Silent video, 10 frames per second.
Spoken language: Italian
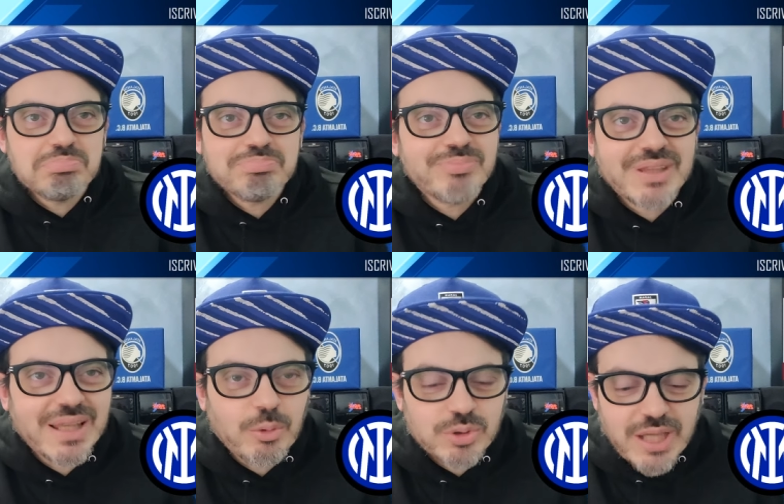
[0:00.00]

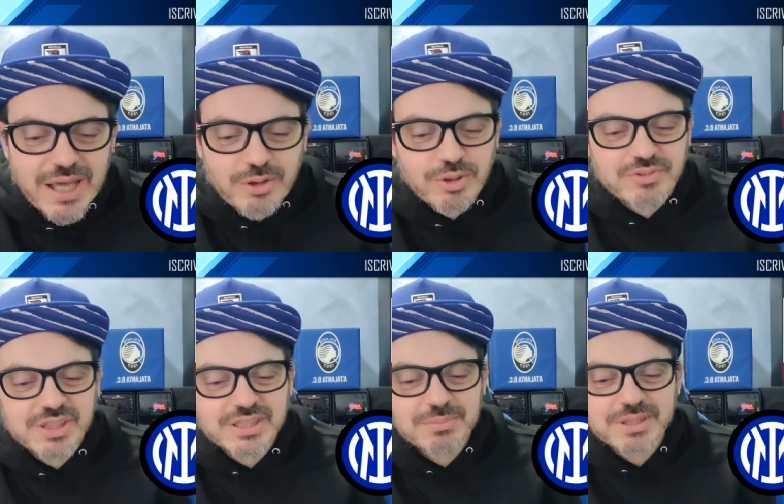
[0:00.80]
Lautaro
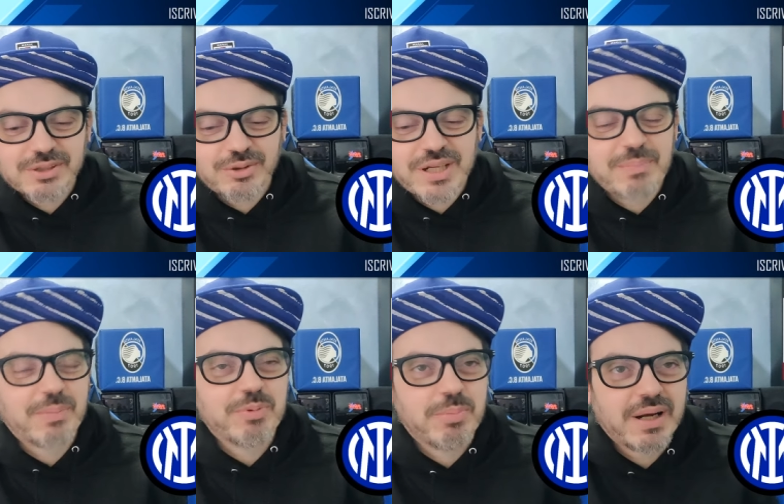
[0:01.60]
evidentemente non è
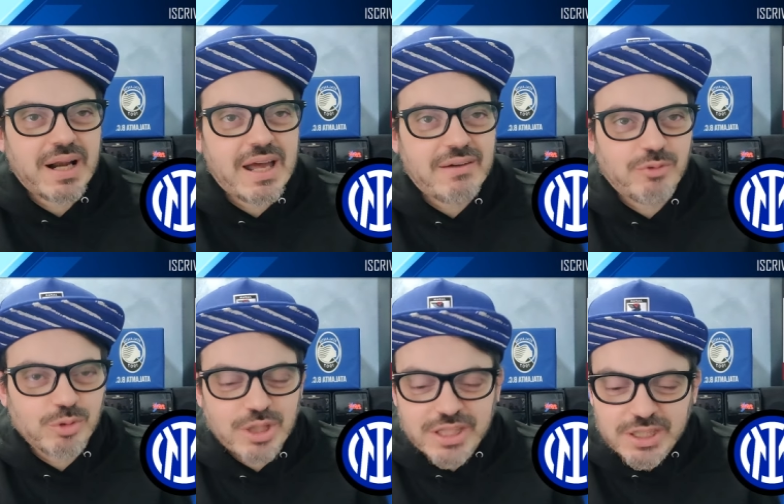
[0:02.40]
proprio bravo
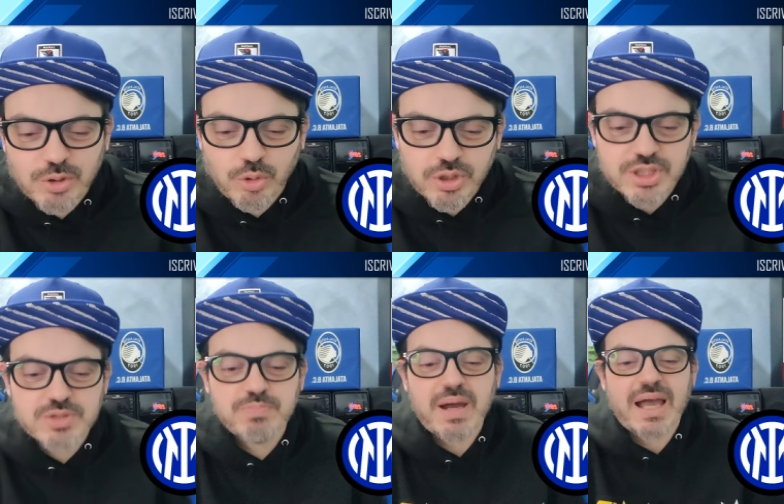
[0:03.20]
dai rigori,
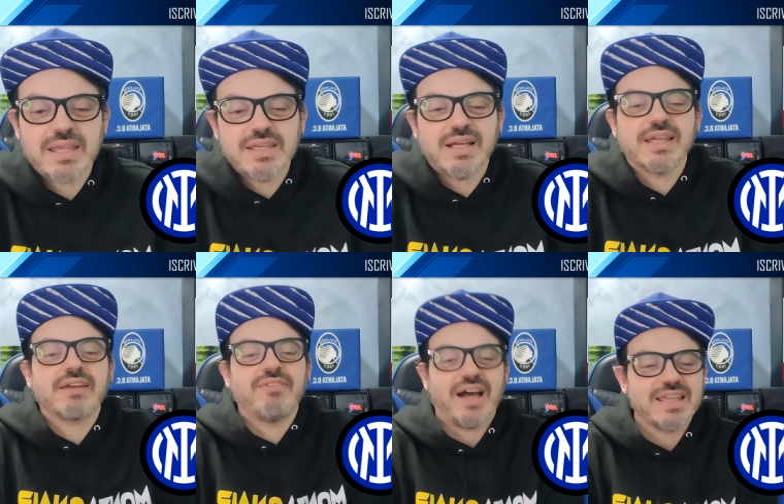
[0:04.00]
sbaglia e
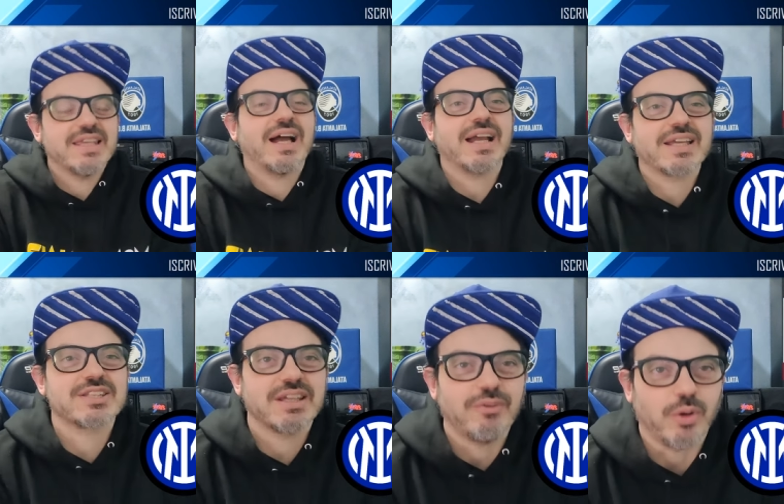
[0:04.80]
ravaglia, anche
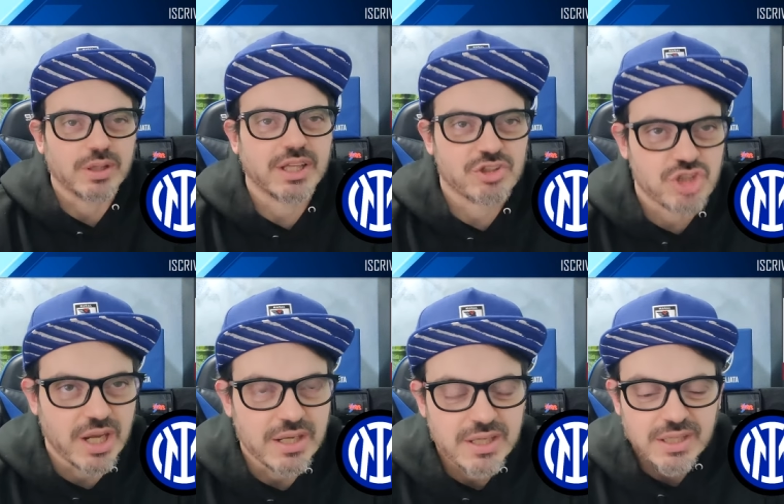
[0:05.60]
stavolta c'è.